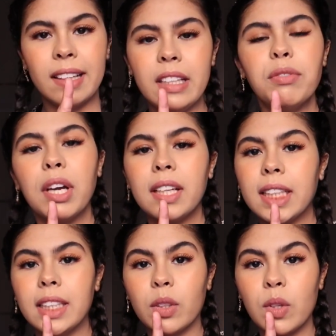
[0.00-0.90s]
اللي فحالي
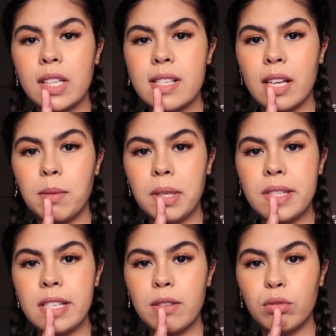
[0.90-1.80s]
كاع النهار وهي كتقلب على
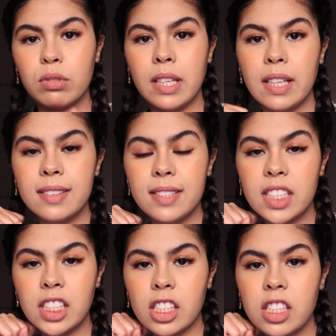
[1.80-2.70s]
التليفون ديالها
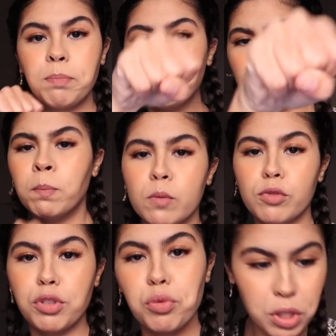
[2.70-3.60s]
دير لايك بوم
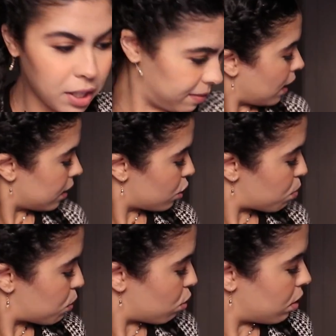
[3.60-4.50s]
في الوجه فهذا
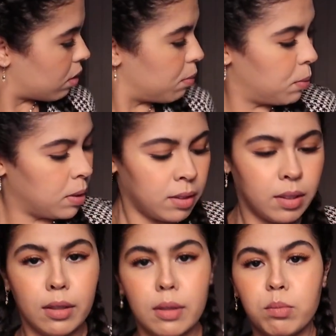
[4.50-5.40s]
جبتو لكم من
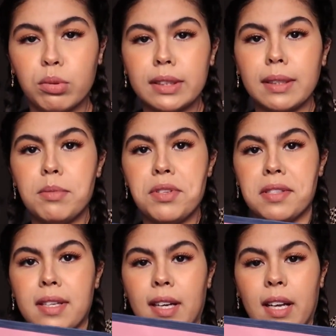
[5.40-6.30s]
البواطه
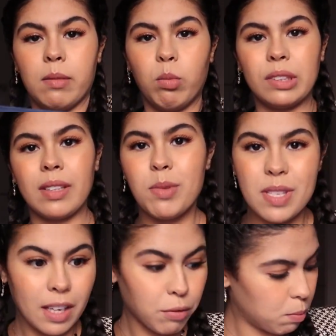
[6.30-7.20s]
ميستير هاد البواطه
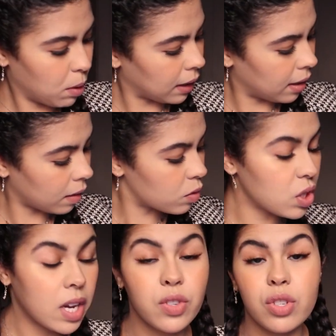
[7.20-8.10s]
ميستير فين ما كناخد
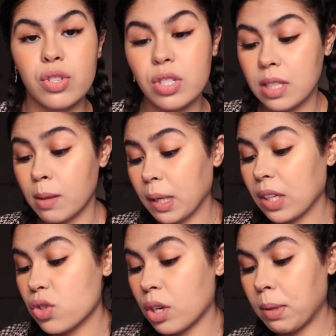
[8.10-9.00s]
شي حاجه جديده ما
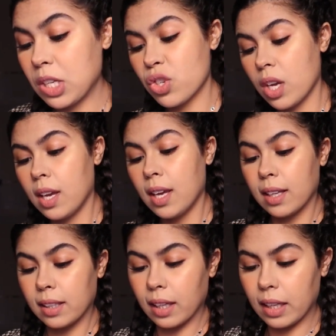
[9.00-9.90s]
كنجربهاش
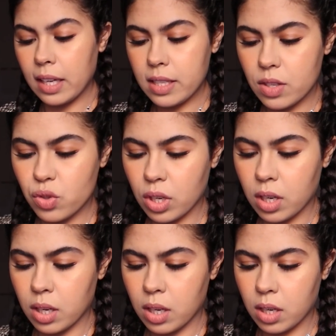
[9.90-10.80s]
كنخليها حتى نجربها